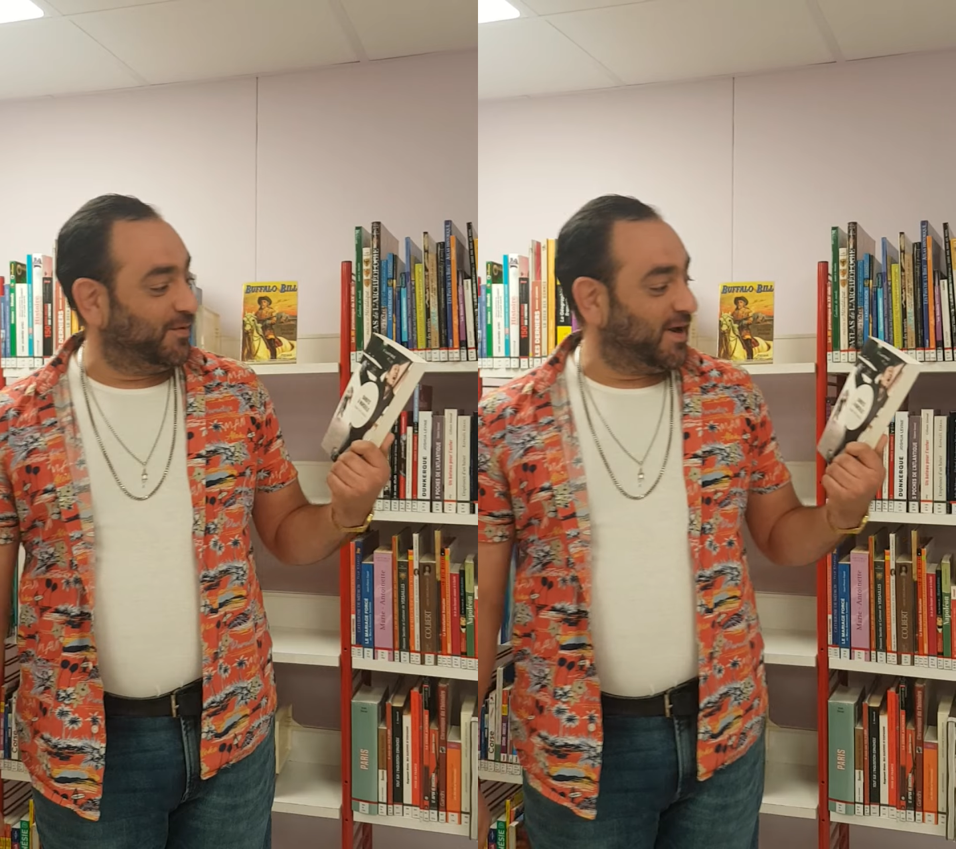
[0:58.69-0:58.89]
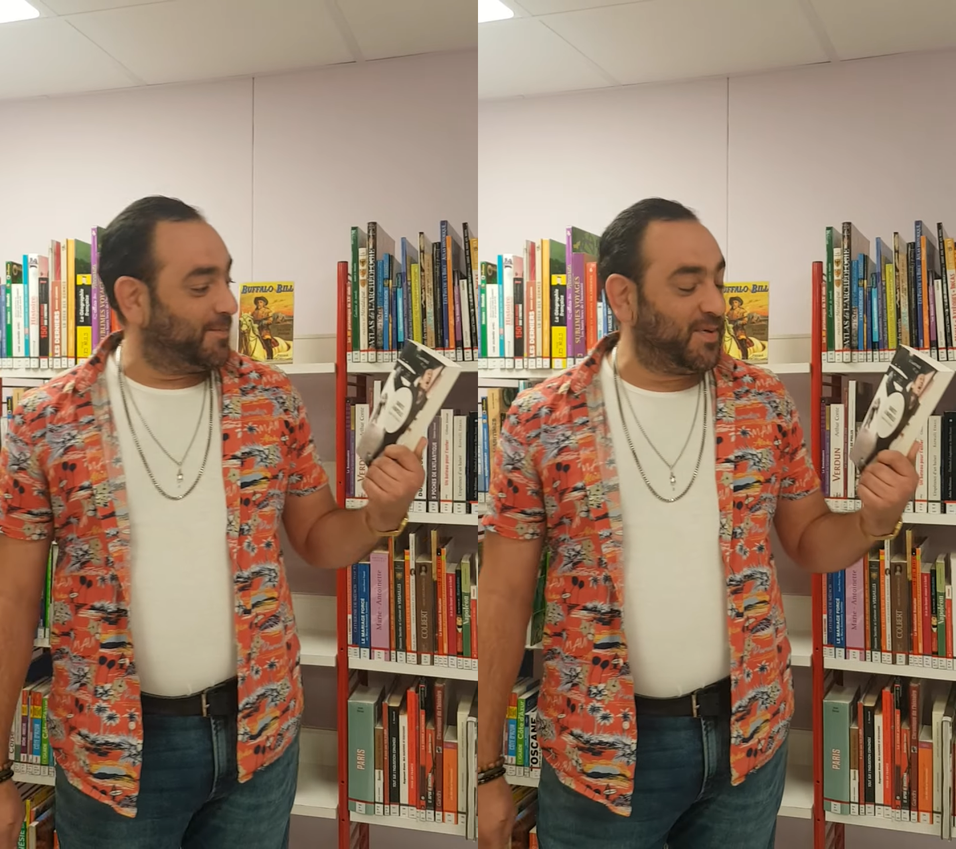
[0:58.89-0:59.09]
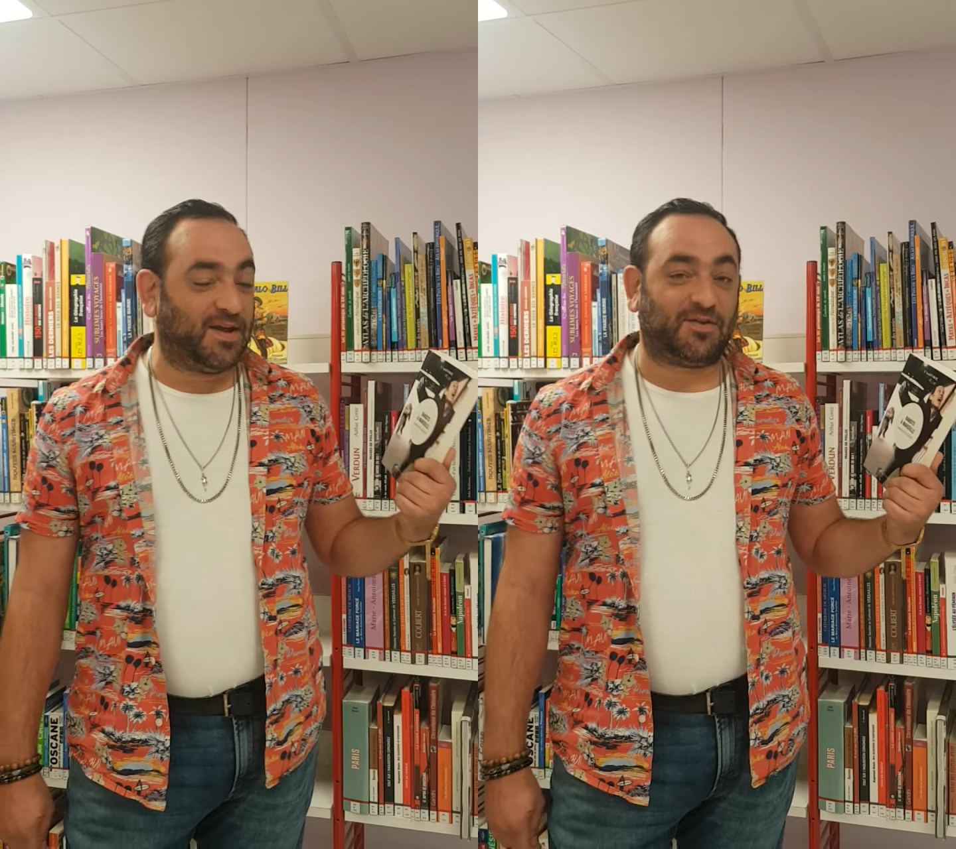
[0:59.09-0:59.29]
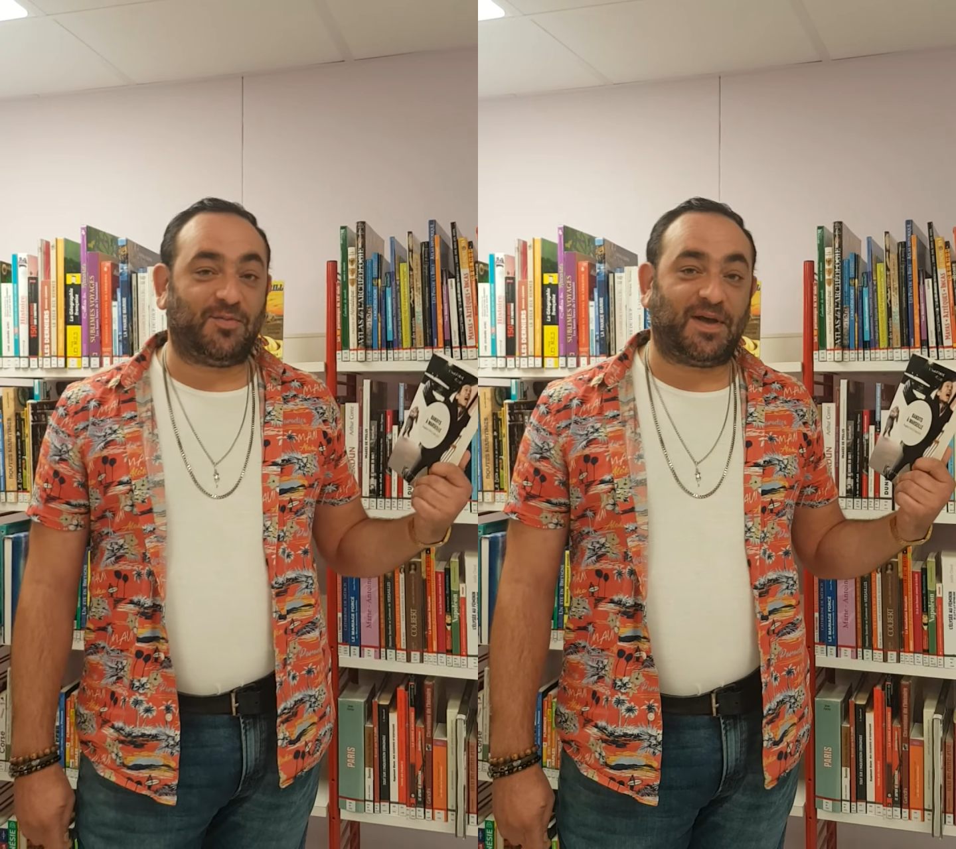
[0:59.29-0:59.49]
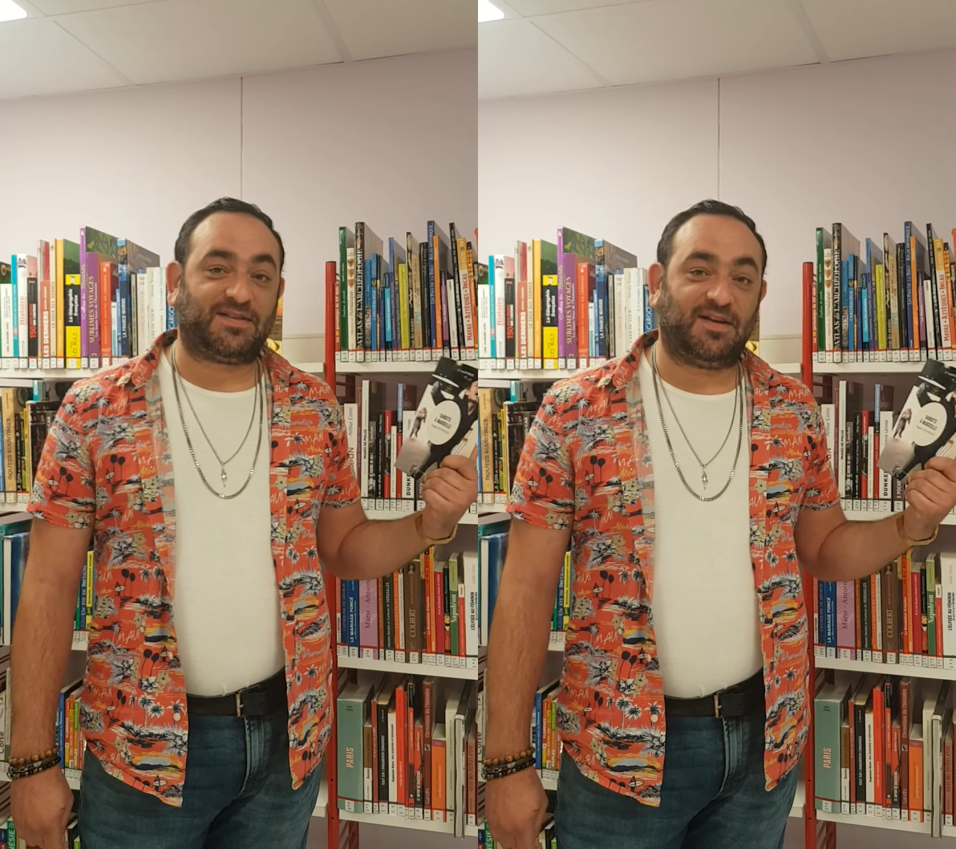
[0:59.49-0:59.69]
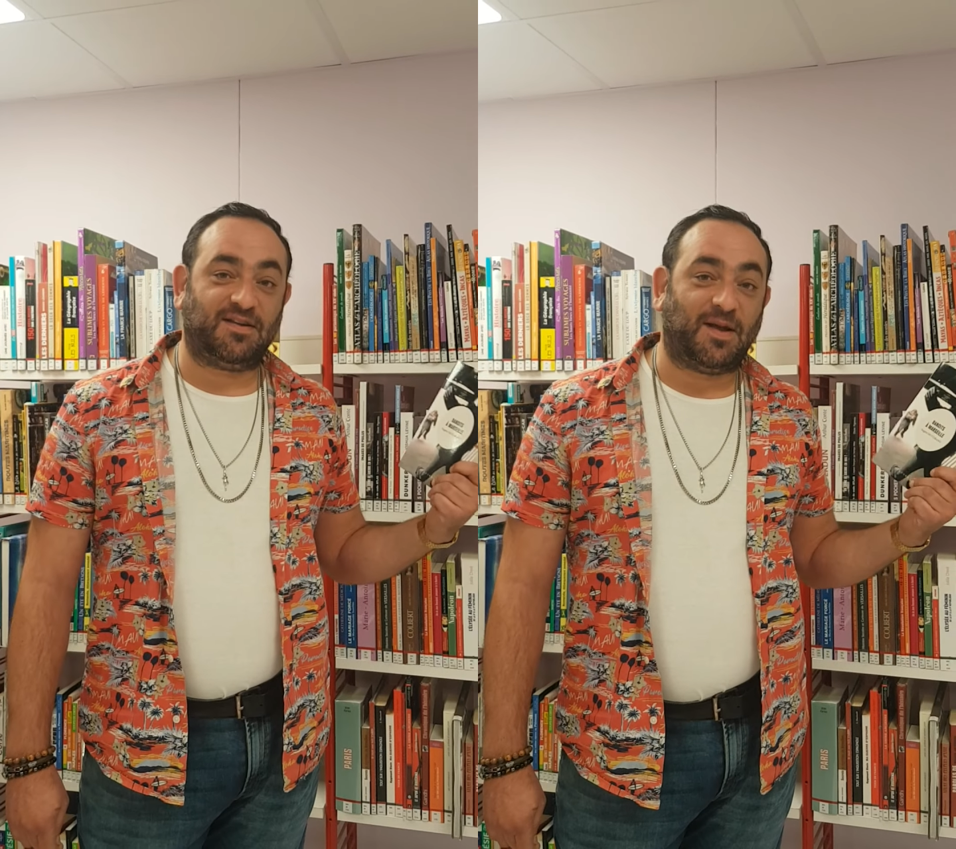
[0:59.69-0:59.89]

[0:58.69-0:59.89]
la pègre de Marseille,